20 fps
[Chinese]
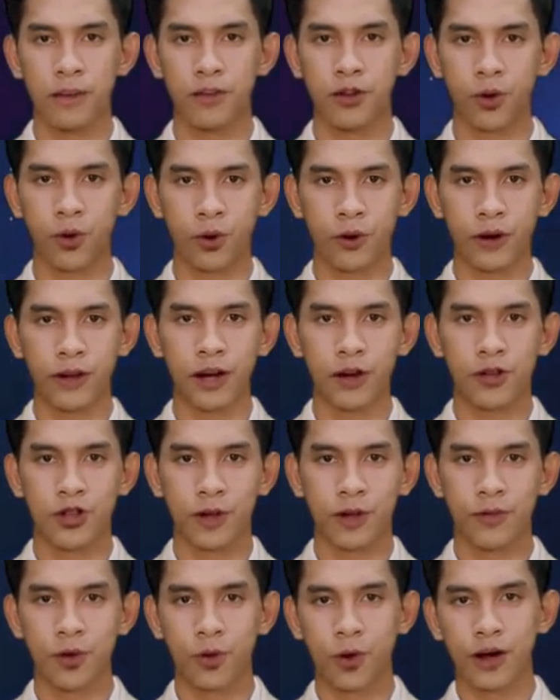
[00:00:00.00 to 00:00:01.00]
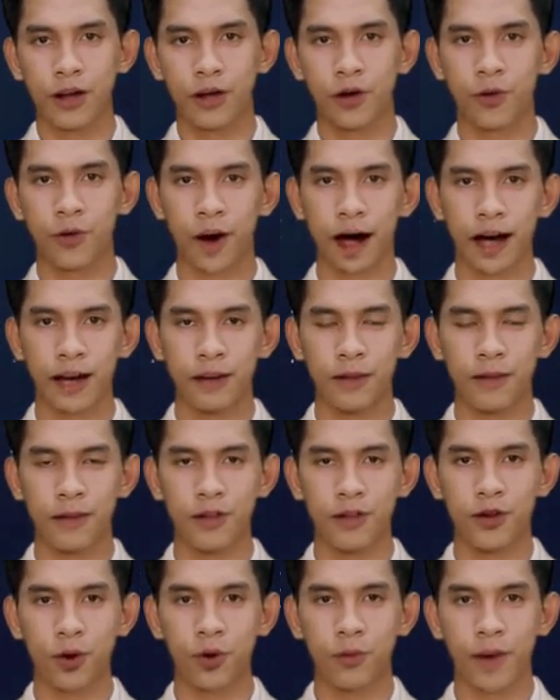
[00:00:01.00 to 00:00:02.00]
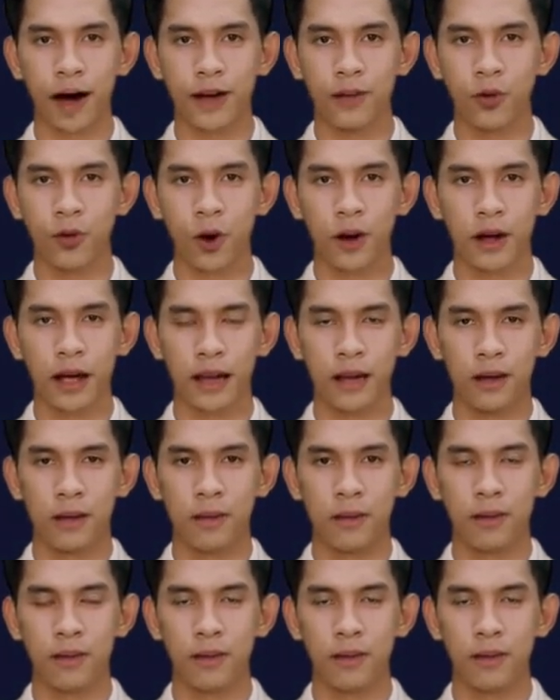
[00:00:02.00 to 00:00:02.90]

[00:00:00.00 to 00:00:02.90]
祝您生活愉快，充满活力。